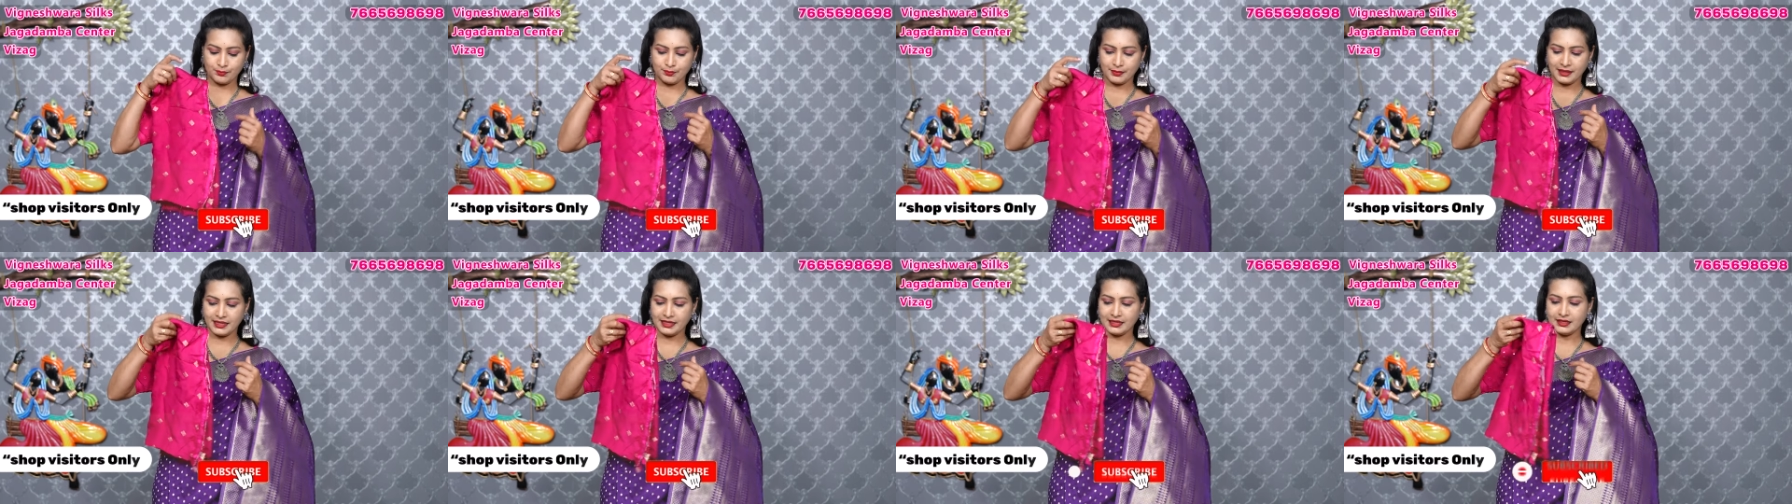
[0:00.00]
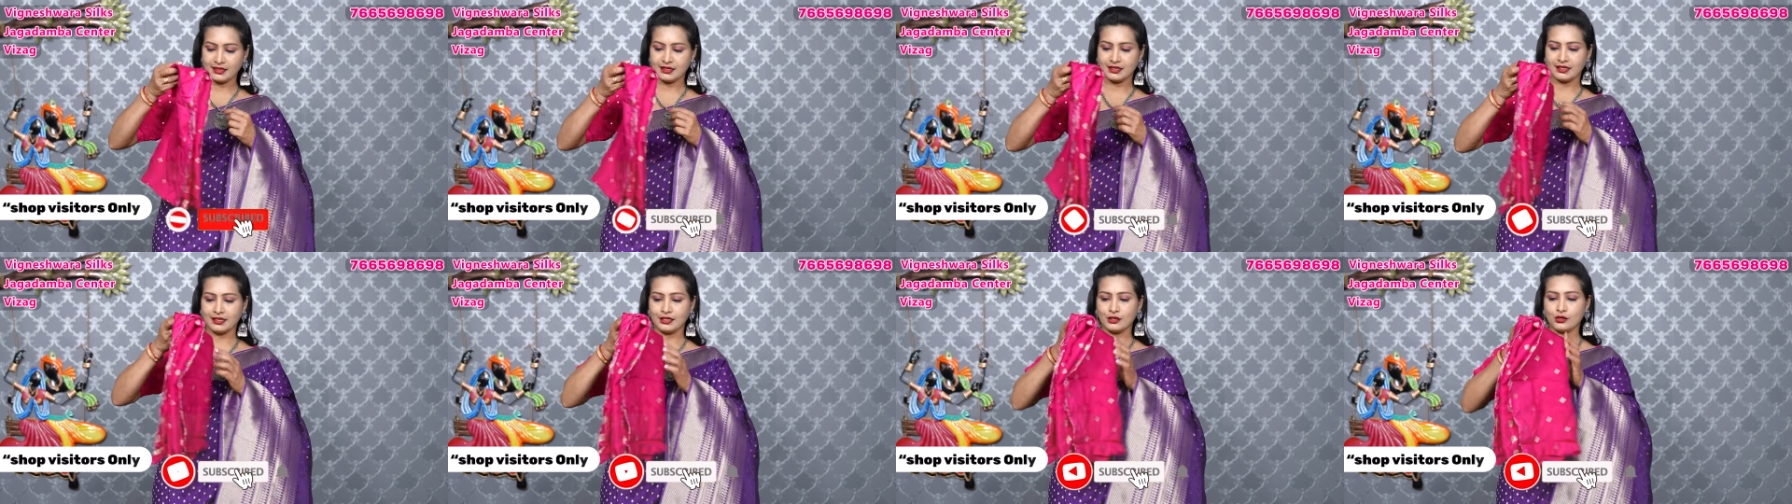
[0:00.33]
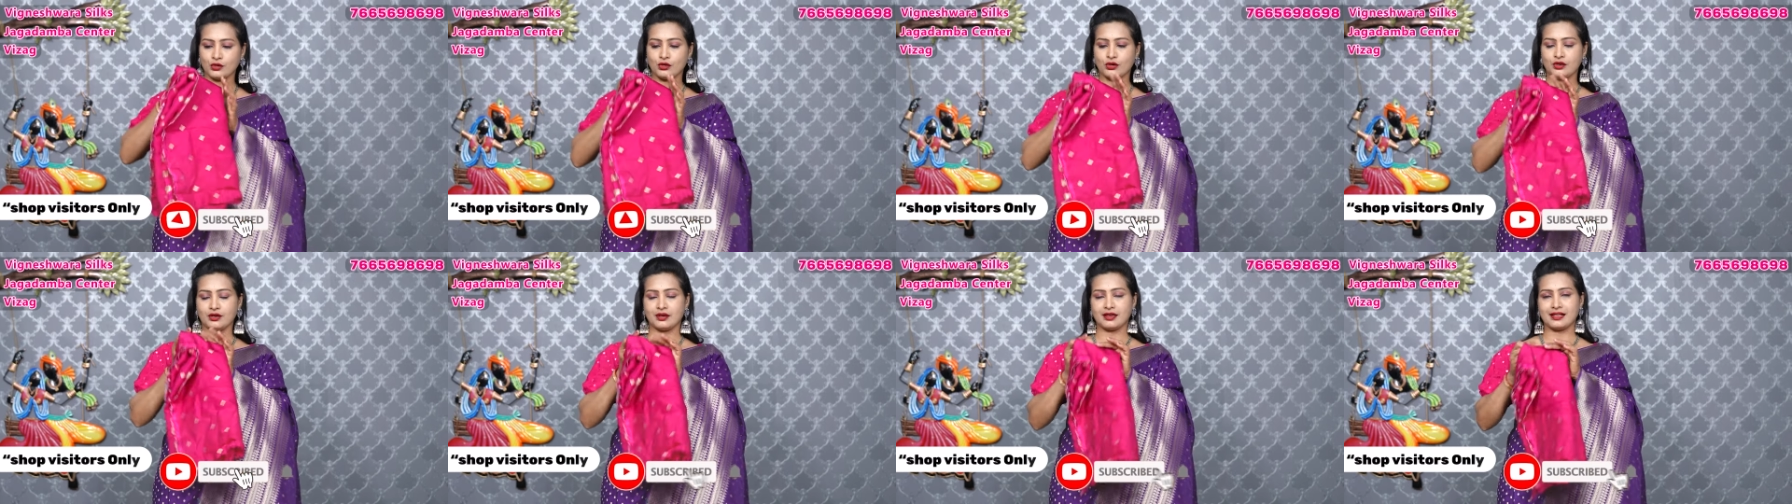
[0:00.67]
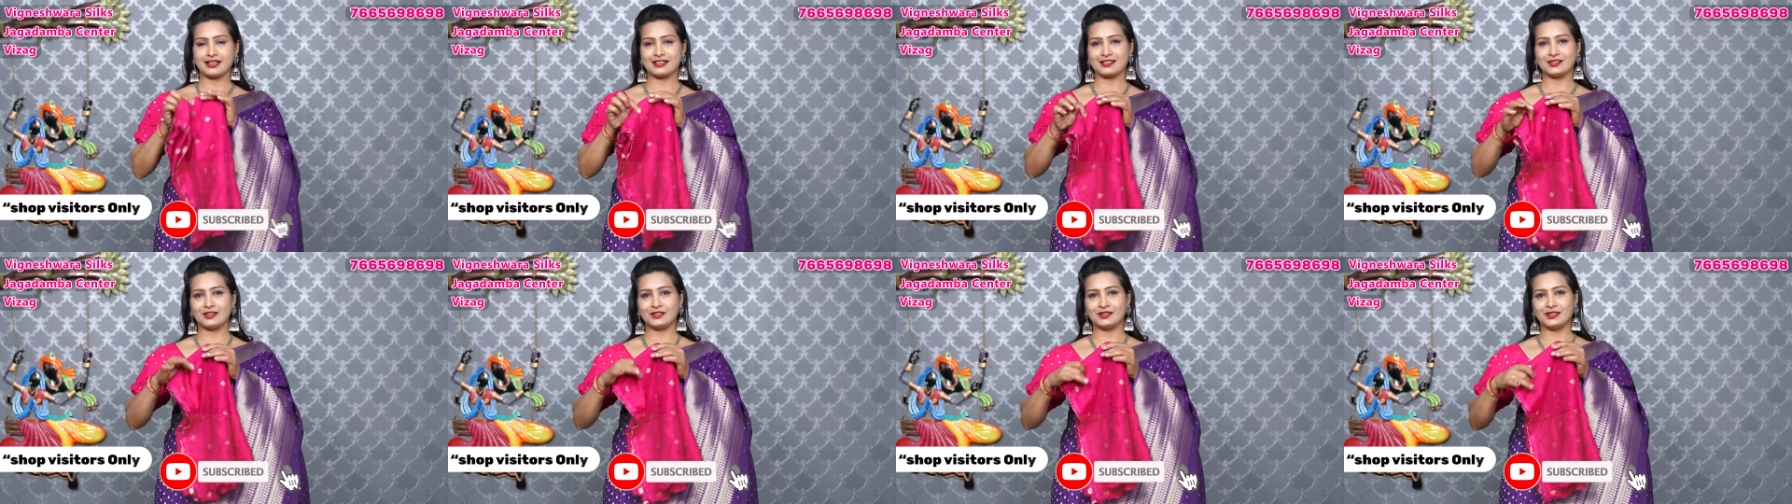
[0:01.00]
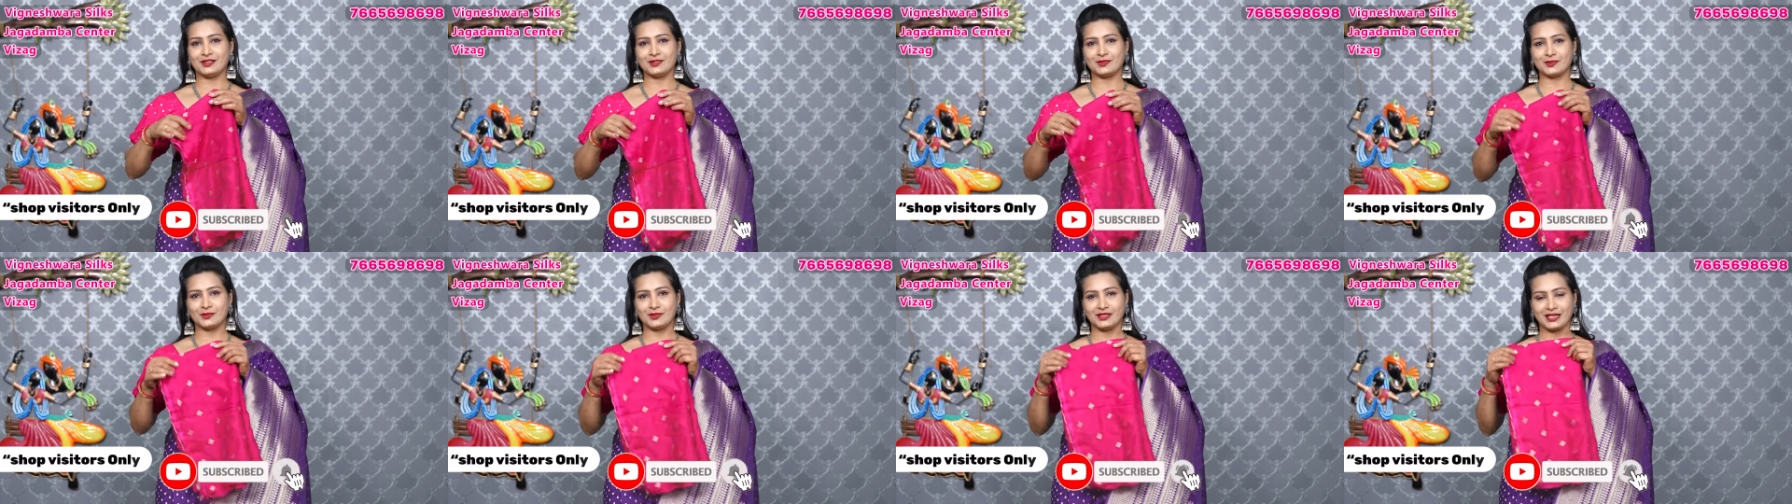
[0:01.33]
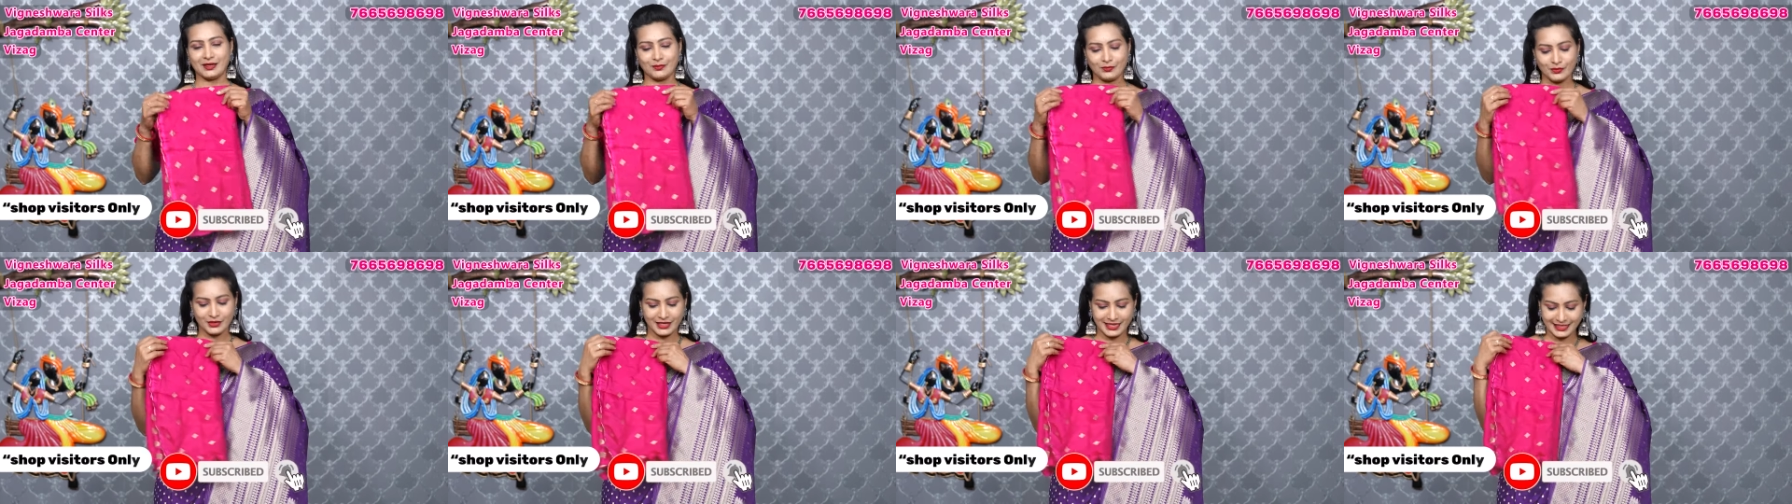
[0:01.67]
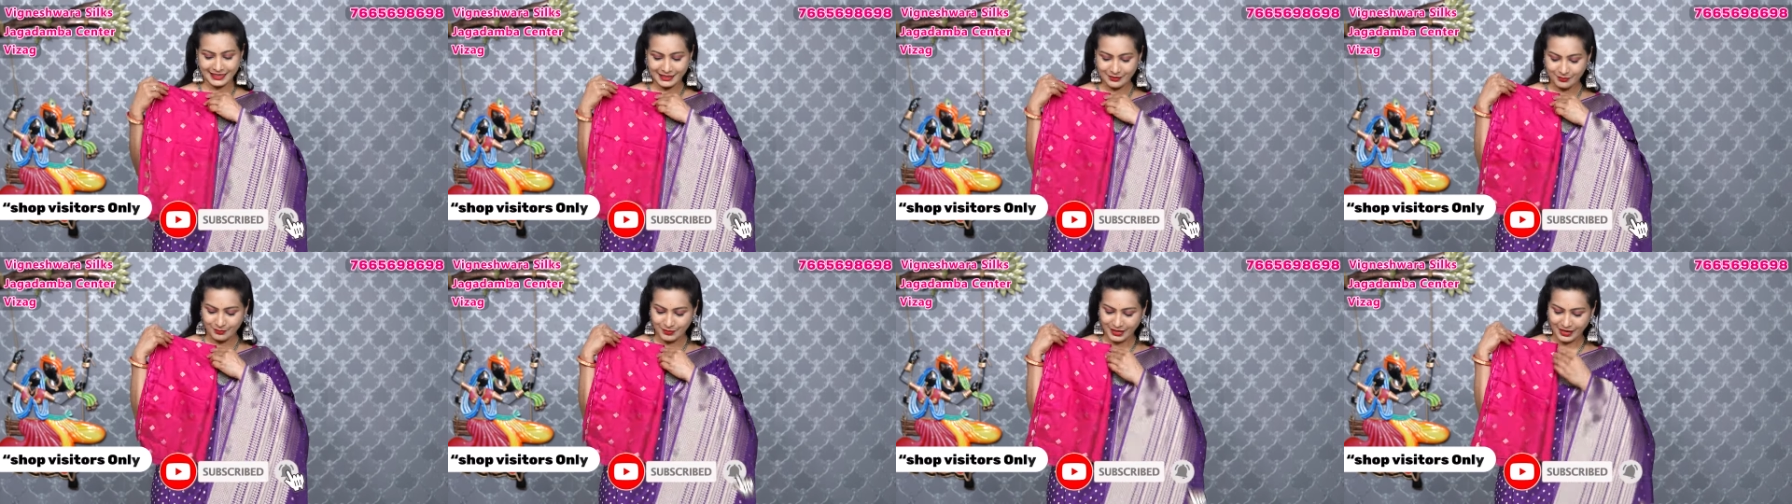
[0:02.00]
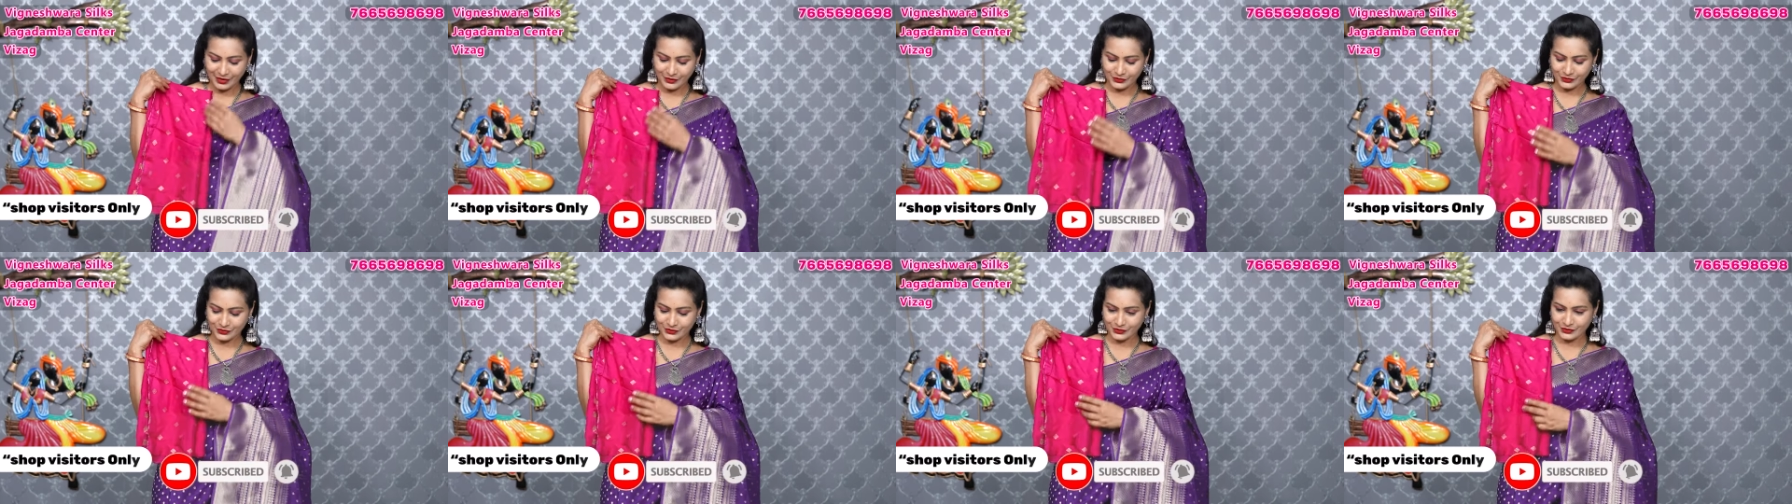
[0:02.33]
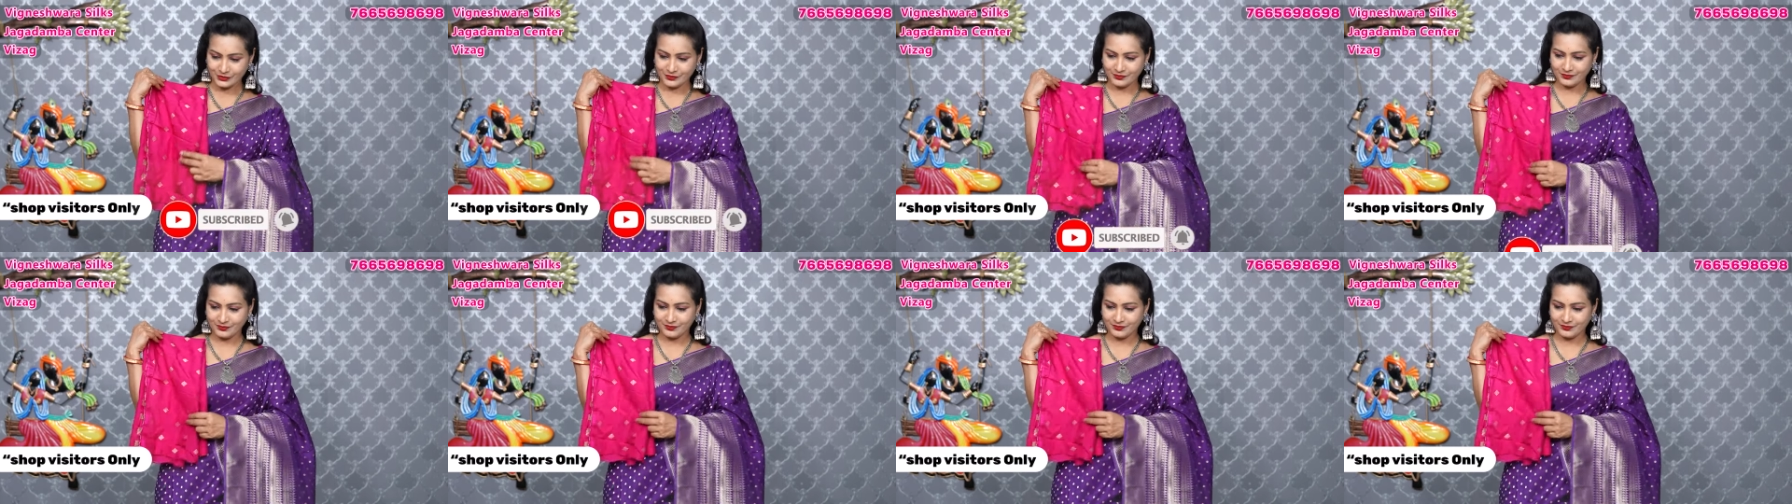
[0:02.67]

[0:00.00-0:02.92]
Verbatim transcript: పింక్ కలర్ కాంట్రాస్ట్లో తీసుకున్నాము ఇది బ్లౌజ్